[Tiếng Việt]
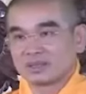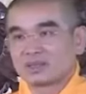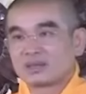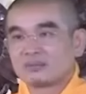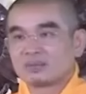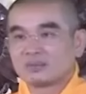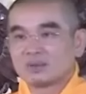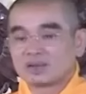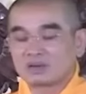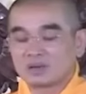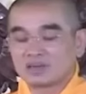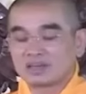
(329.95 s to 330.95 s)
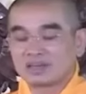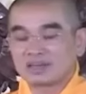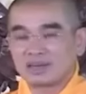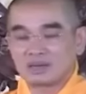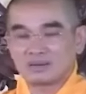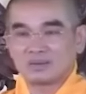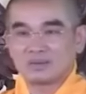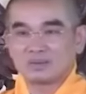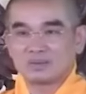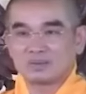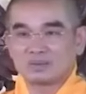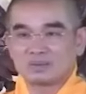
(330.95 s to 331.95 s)
Không có một cái khoảnh khắc
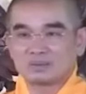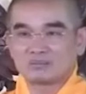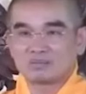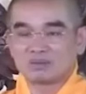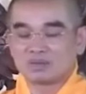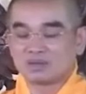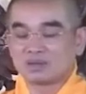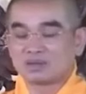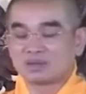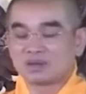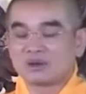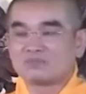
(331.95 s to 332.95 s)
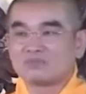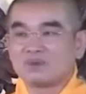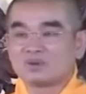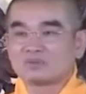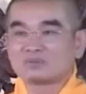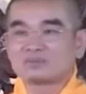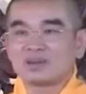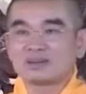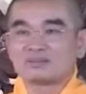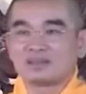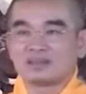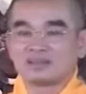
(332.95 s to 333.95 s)
nào mà mình không muốn
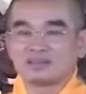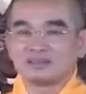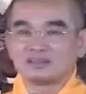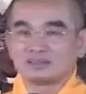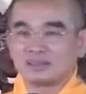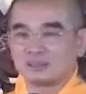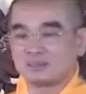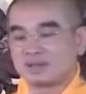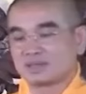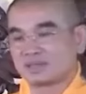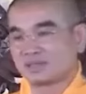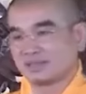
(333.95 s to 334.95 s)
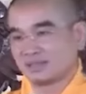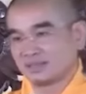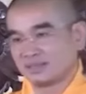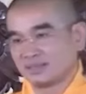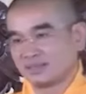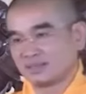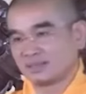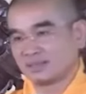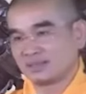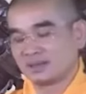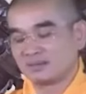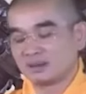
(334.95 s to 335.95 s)
phá vỡ lầm mê sanh tử.
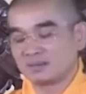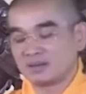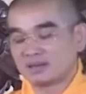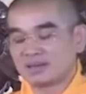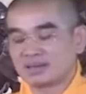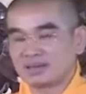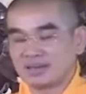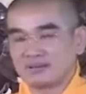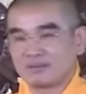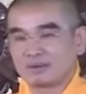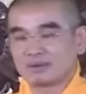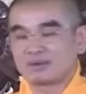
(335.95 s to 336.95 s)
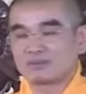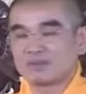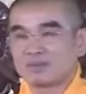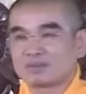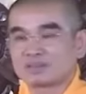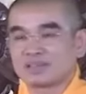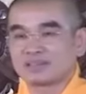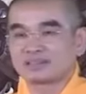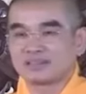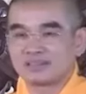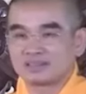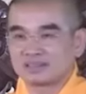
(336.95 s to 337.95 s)
Không có khoảnh khắc nào mình không muốn sáng
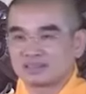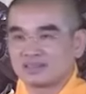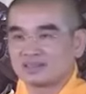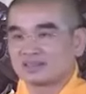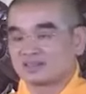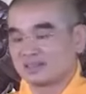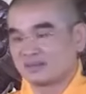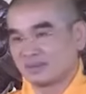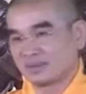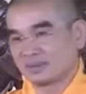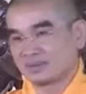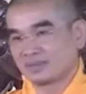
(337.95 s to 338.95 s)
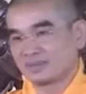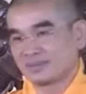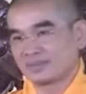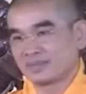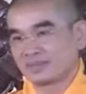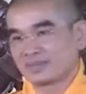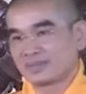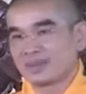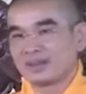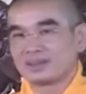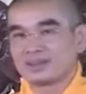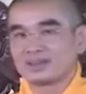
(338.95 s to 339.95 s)
tỏ chân lý cho chính mình.
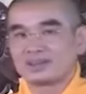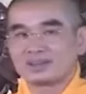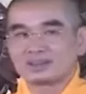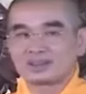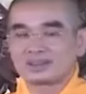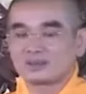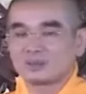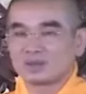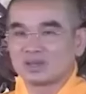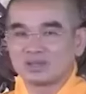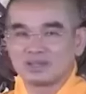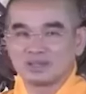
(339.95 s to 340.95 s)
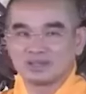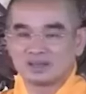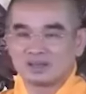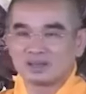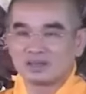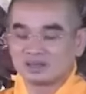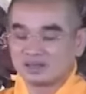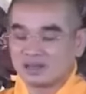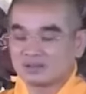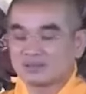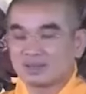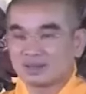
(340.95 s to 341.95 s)
Gần như nó trở thành một cái gì đó lớn
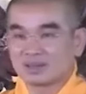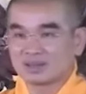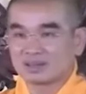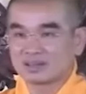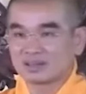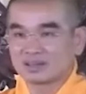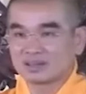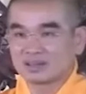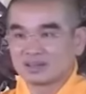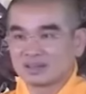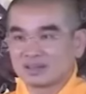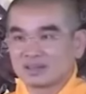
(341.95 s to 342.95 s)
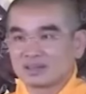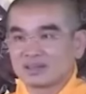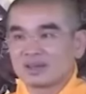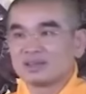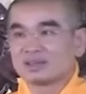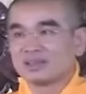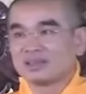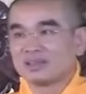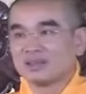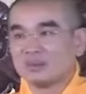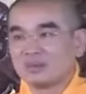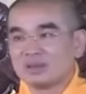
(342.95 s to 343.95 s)
lao nhất, để
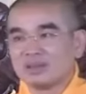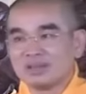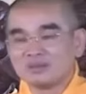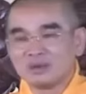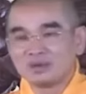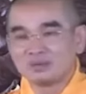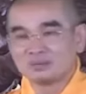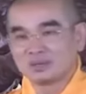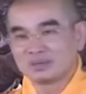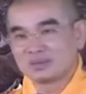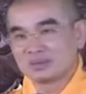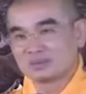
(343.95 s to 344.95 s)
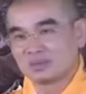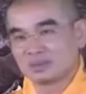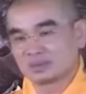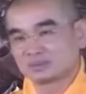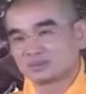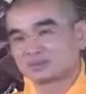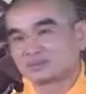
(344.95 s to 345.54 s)
khi đụng cái gì mình cũng tiêu dung được.